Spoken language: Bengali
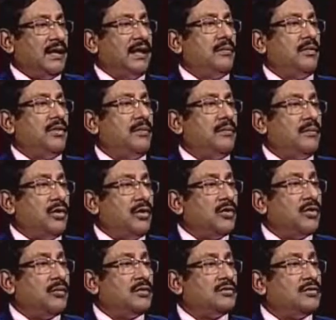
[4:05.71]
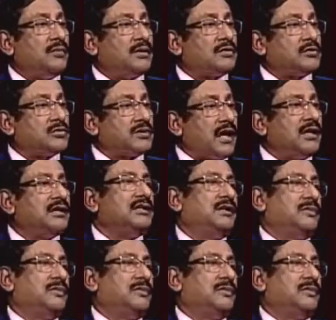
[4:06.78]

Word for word: এবং বঙ্গবন্ধু মাত্র সাড়ে তিন